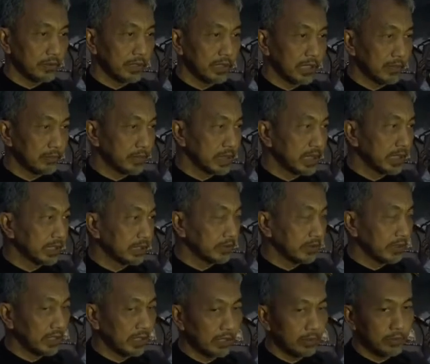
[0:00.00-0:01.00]
yang besar itu
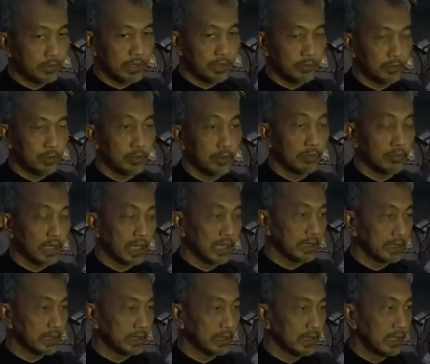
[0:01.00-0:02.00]
adalah 2012.
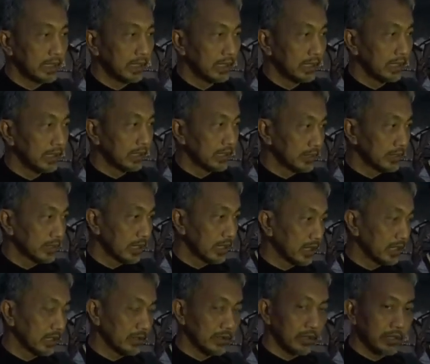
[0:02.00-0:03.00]

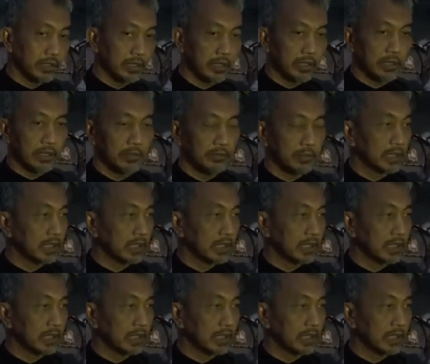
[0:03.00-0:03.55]
Sekarang ya, lima